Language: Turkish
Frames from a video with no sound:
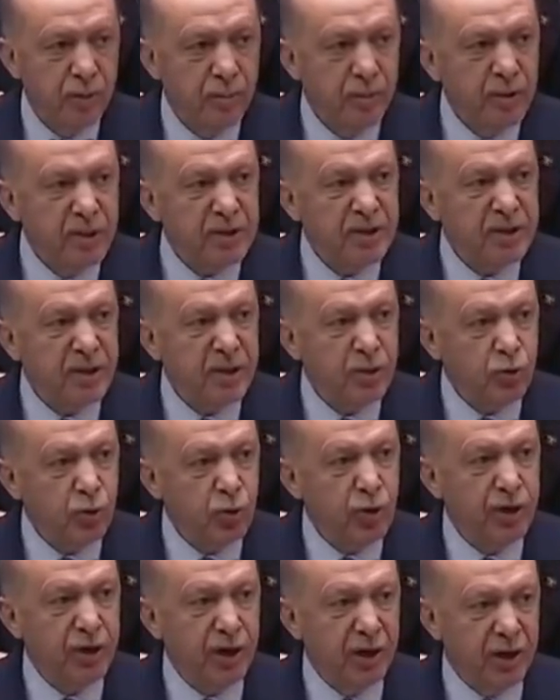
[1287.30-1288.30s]
Biz de
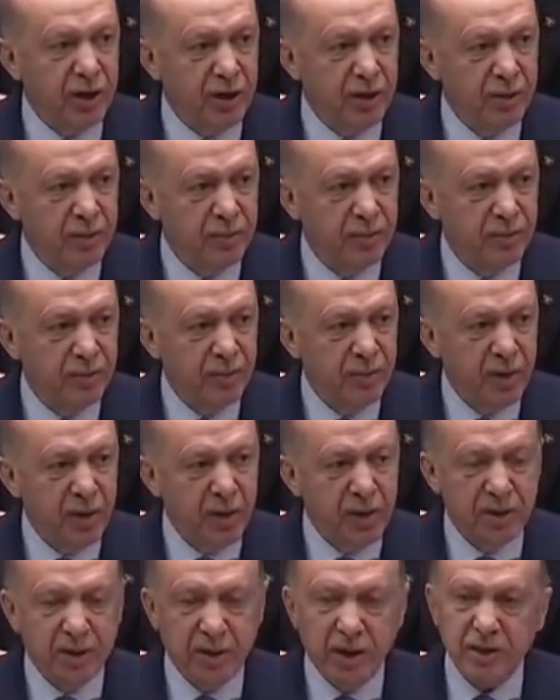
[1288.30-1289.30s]
Türkiye'nin
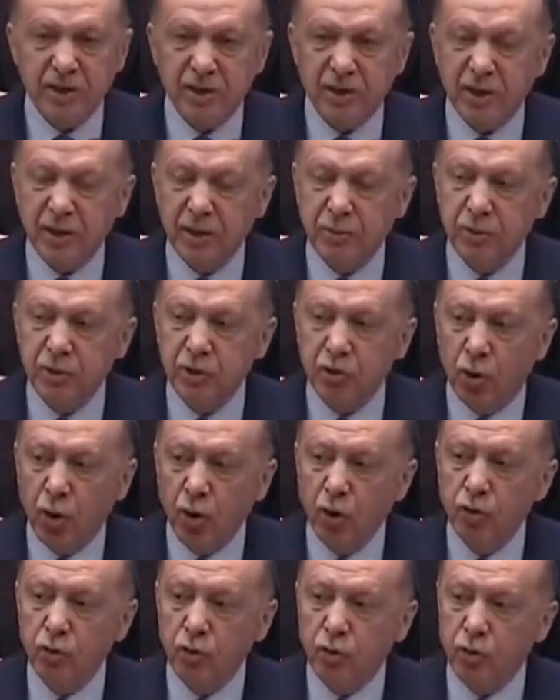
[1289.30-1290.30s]
geçtiğimiz
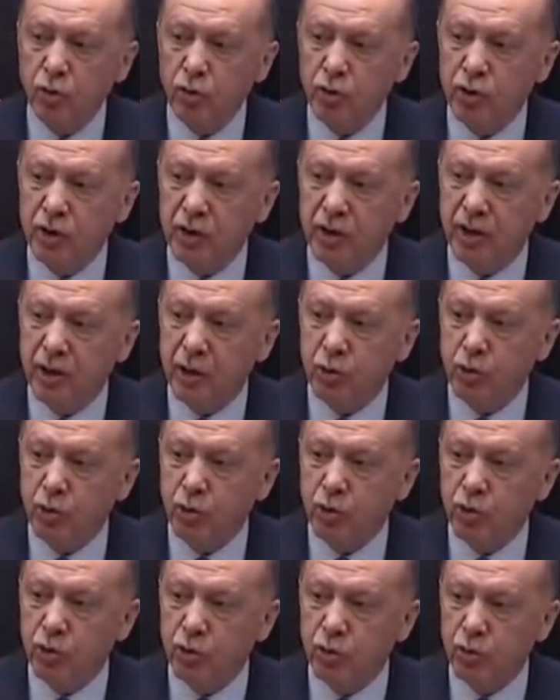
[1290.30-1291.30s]
19 yılda
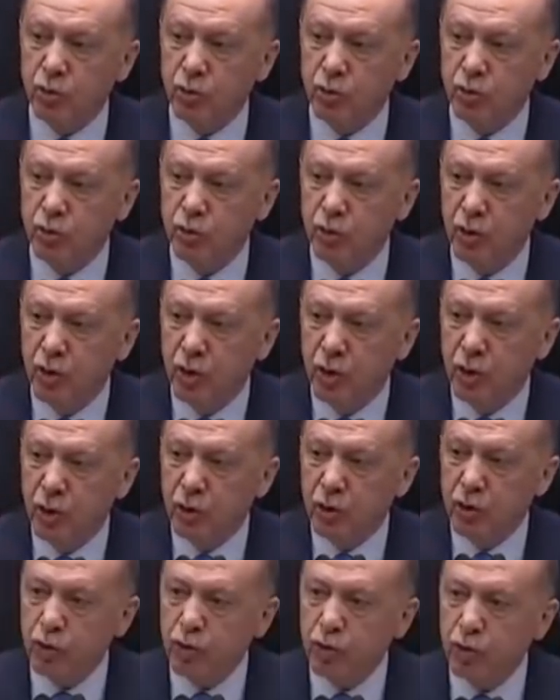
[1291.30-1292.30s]
kurduğumuz
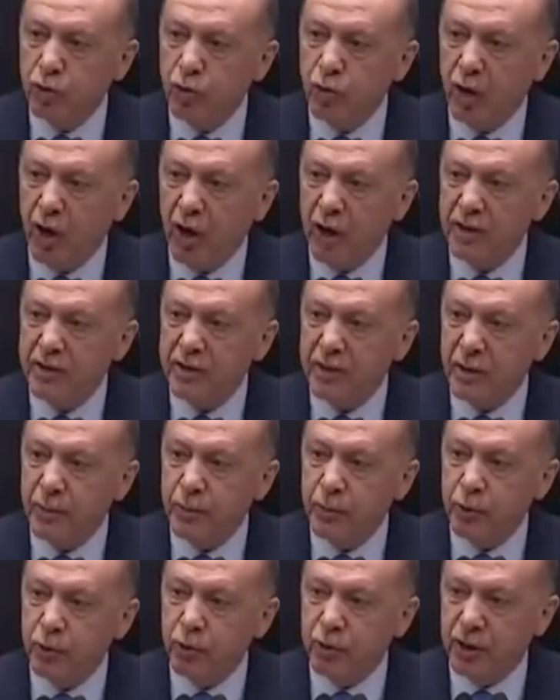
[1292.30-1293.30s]
güçlü
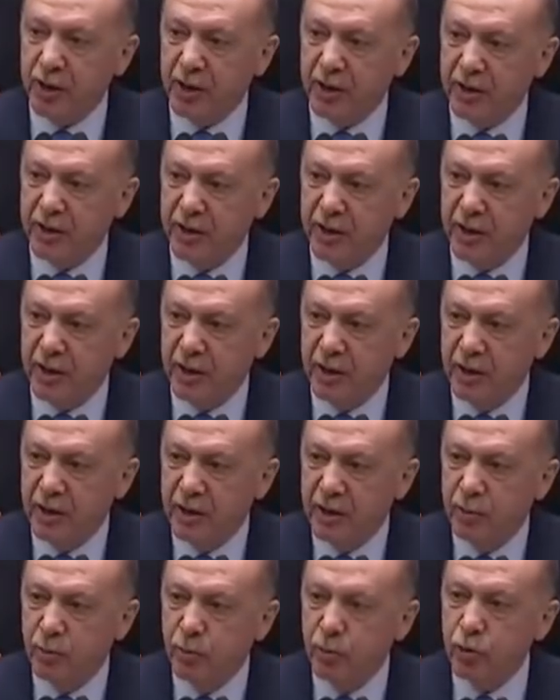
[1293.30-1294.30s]
altyapı üzerinde
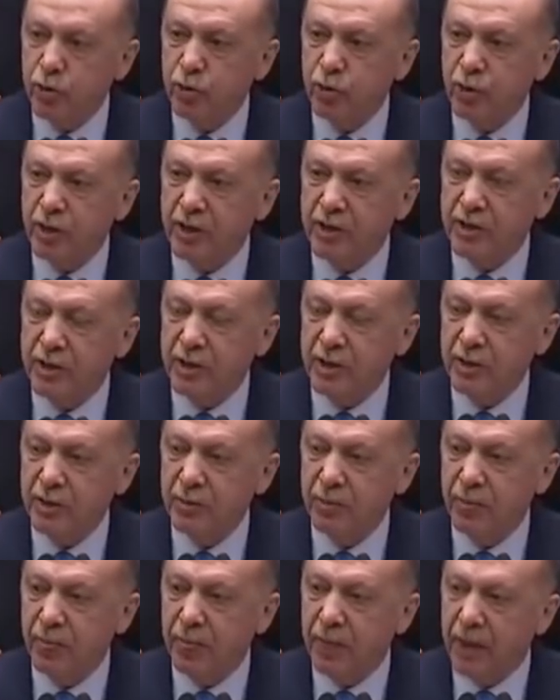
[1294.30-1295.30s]
bu süreci
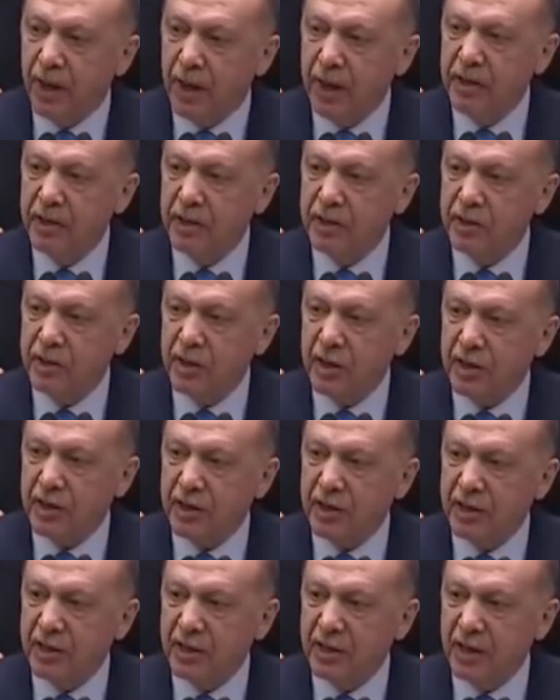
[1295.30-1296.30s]
en iyi
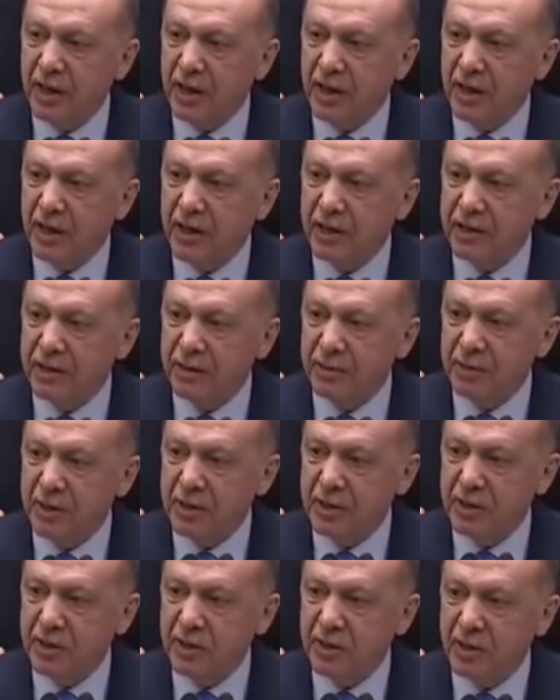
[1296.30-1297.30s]
şekilde
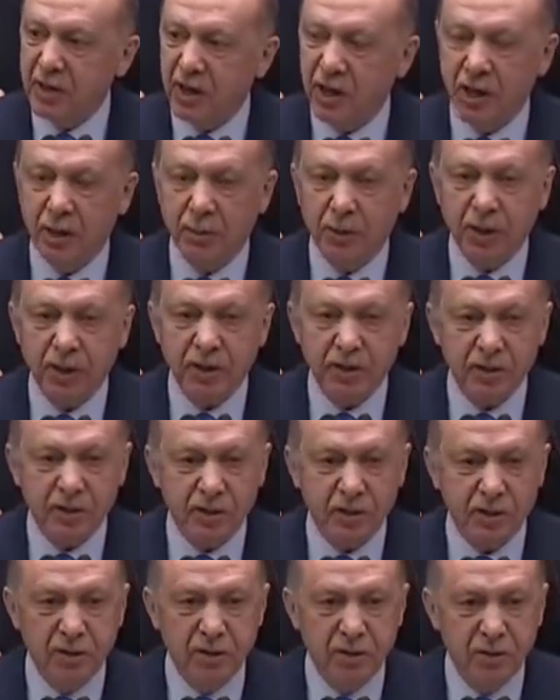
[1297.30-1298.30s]
değerlendirmesini sağlamak
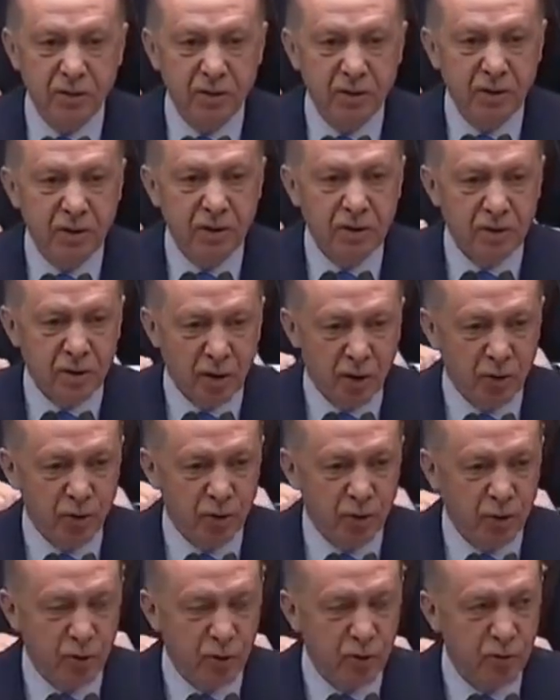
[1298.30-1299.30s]
için
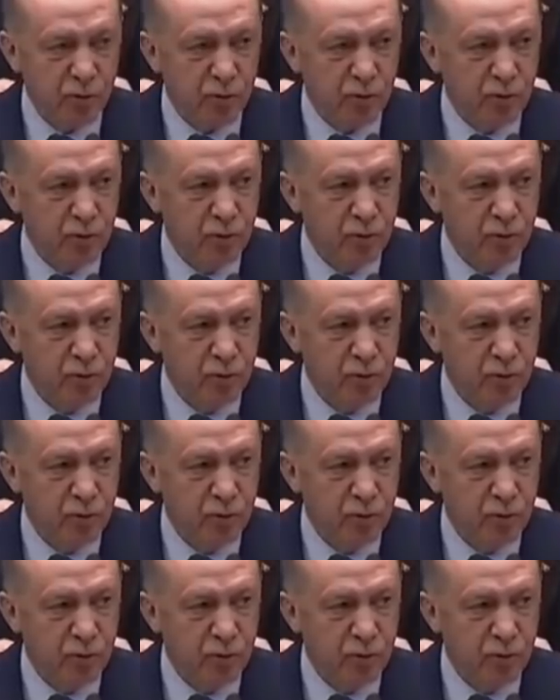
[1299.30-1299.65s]
çalışıyoruz.